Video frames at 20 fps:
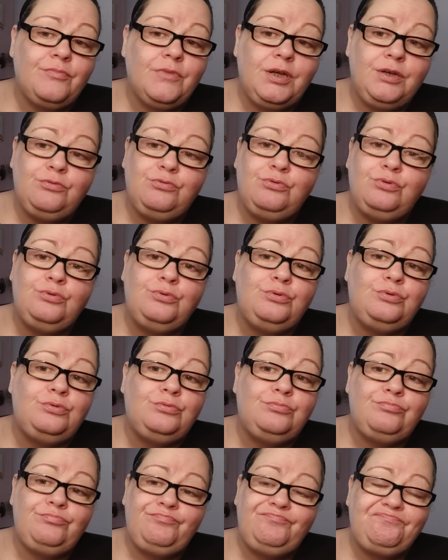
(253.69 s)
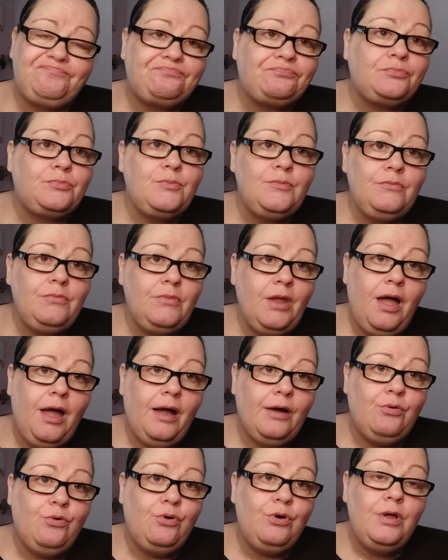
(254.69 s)
e tu...
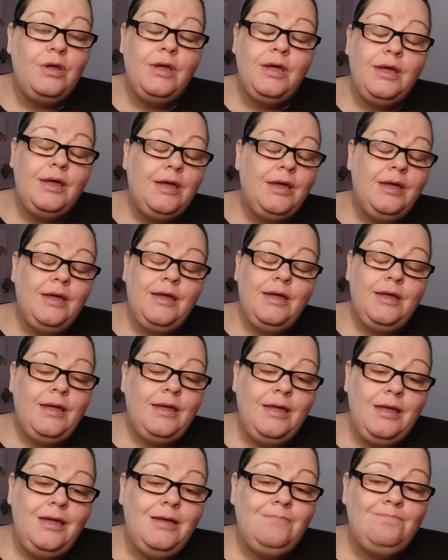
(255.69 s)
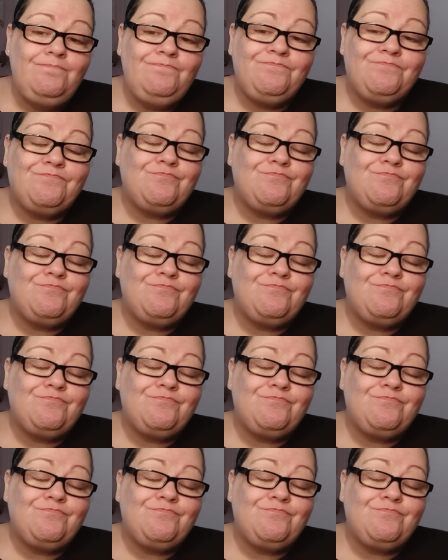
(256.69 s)
Ecco. E